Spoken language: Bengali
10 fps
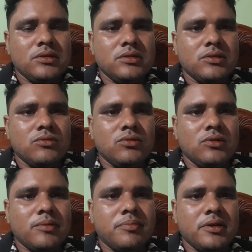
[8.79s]
যেগুলো
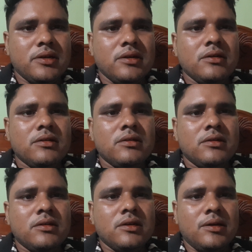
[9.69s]
আপনারা
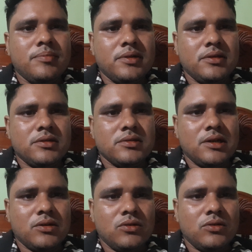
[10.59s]
আপনাদের
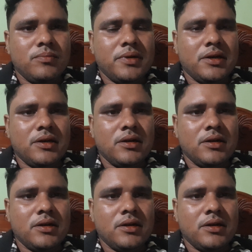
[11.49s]
ছাগল বা